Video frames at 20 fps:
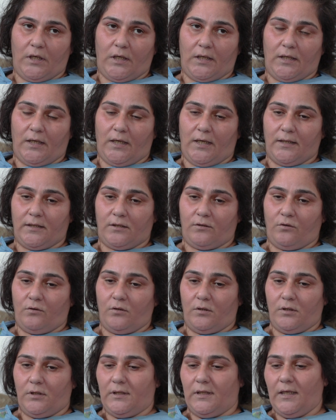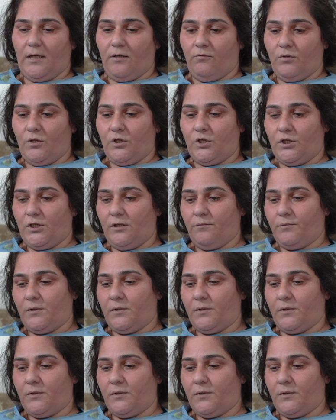يعني حتداوي شيء